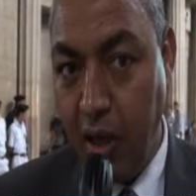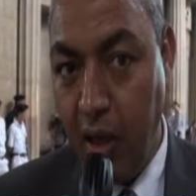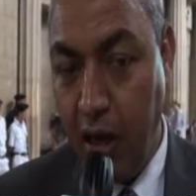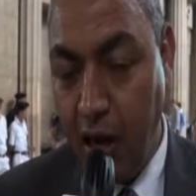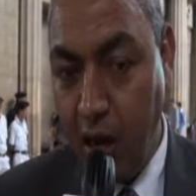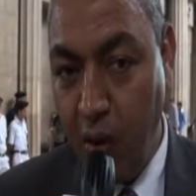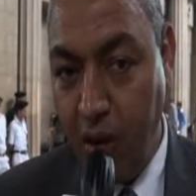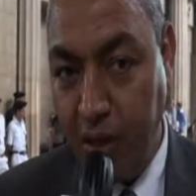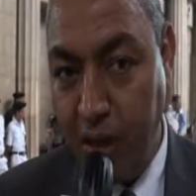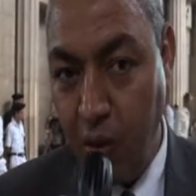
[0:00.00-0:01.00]
آه،
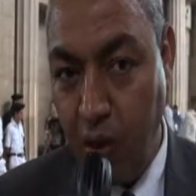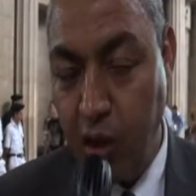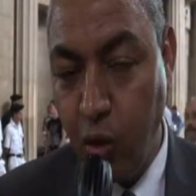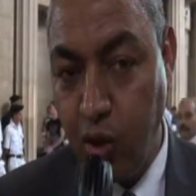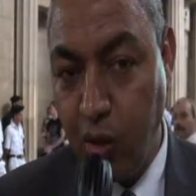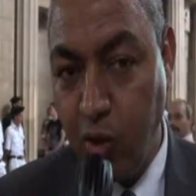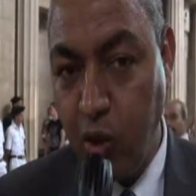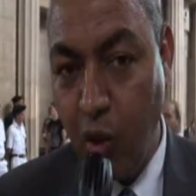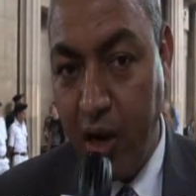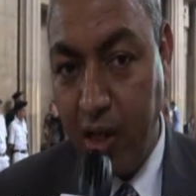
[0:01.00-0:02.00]
رأوا أنه لا توجد
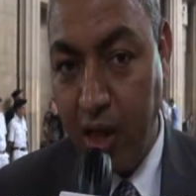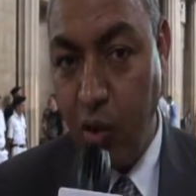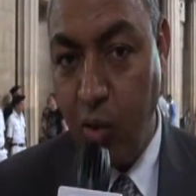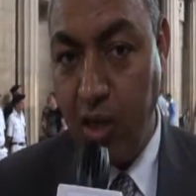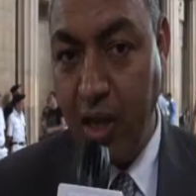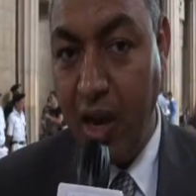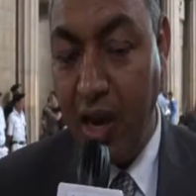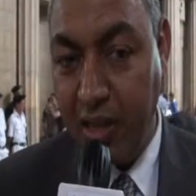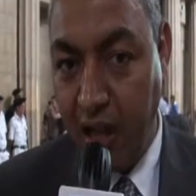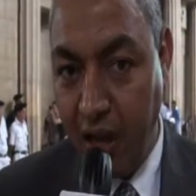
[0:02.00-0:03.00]
مسوغات قانونية
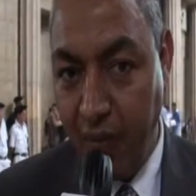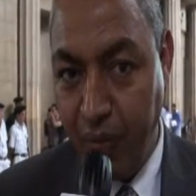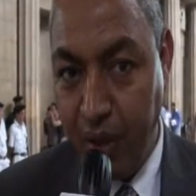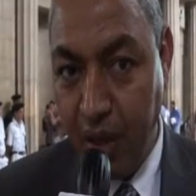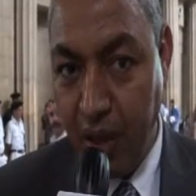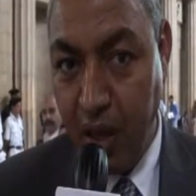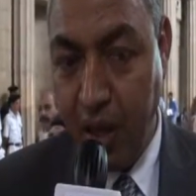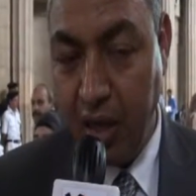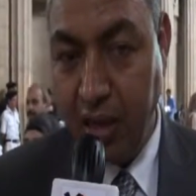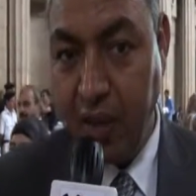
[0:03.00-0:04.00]
قاطعة
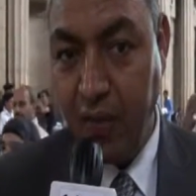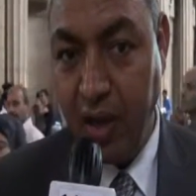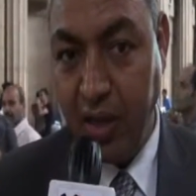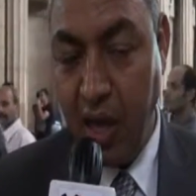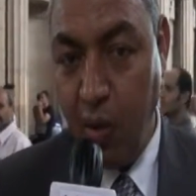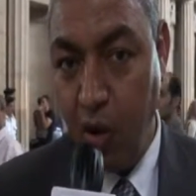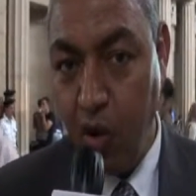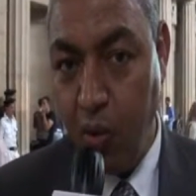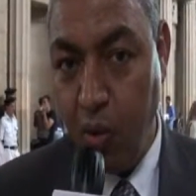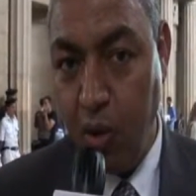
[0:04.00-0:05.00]
آه، تدفع نحو
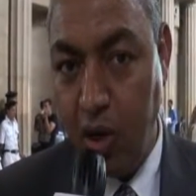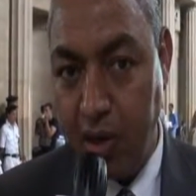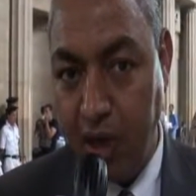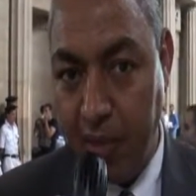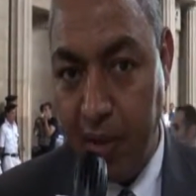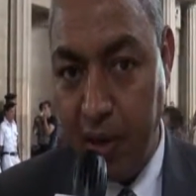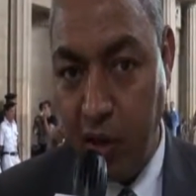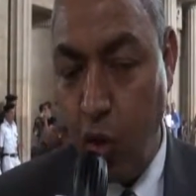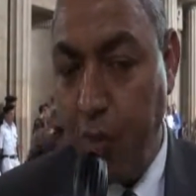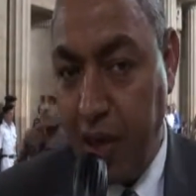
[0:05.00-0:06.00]
قبول طلب
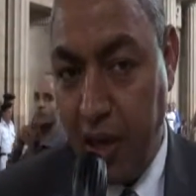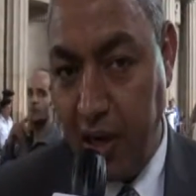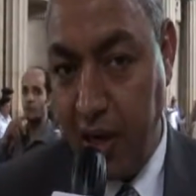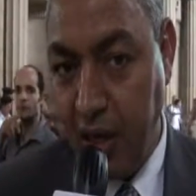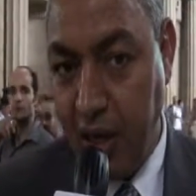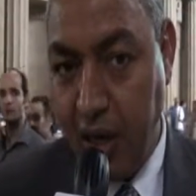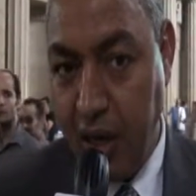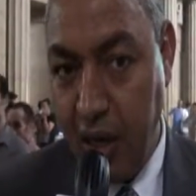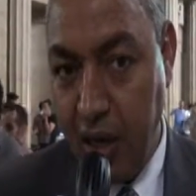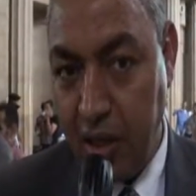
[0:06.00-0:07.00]
الرد وبالتالي
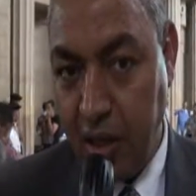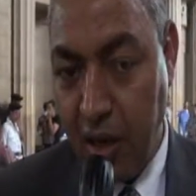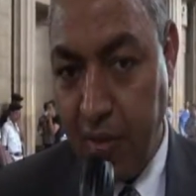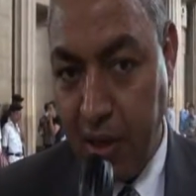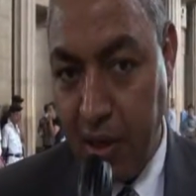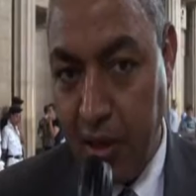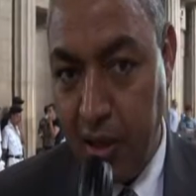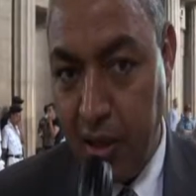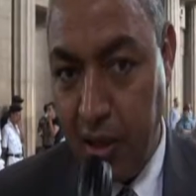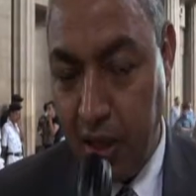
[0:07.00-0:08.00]
آه، طلب
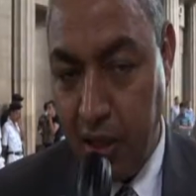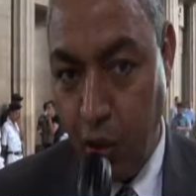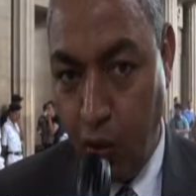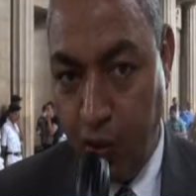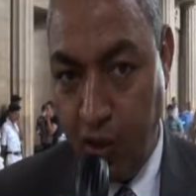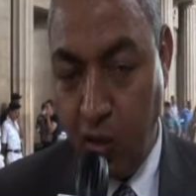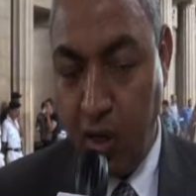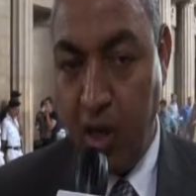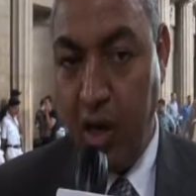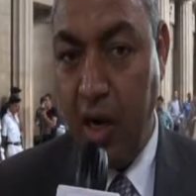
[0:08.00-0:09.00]
الرد قد يرفض
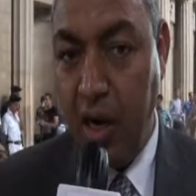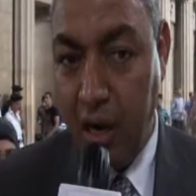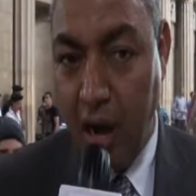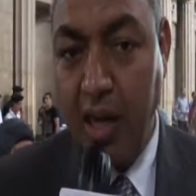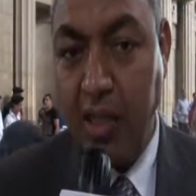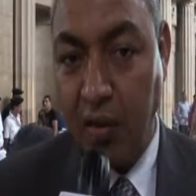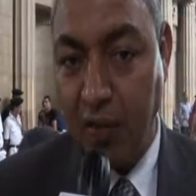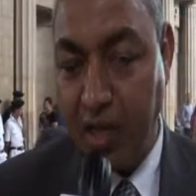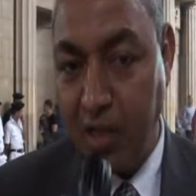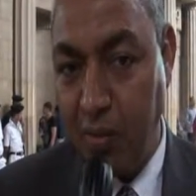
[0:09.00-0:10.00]
الأخطر
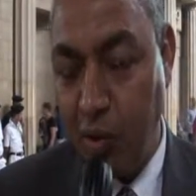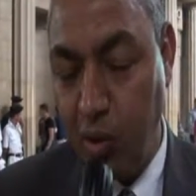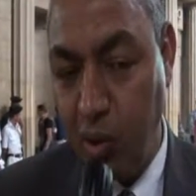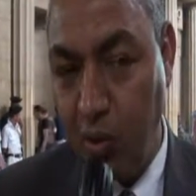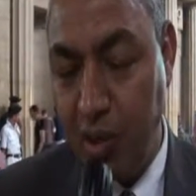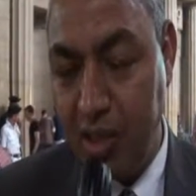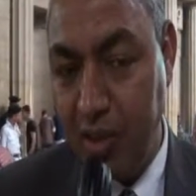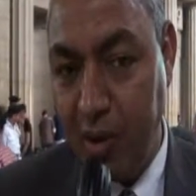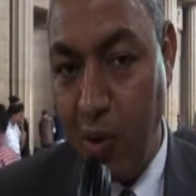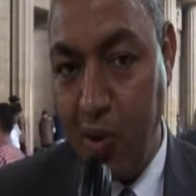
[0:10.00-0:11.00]
في هذا الموضوع
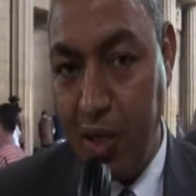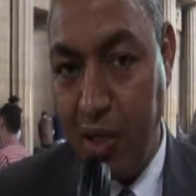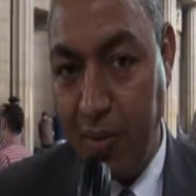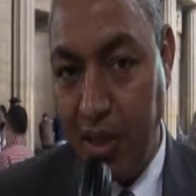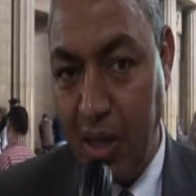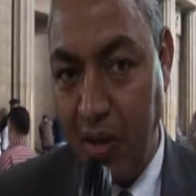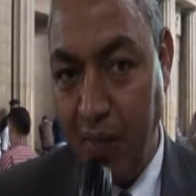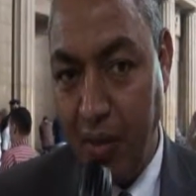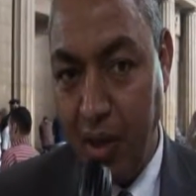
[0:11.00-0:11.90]
والذي ما كنا نتمناه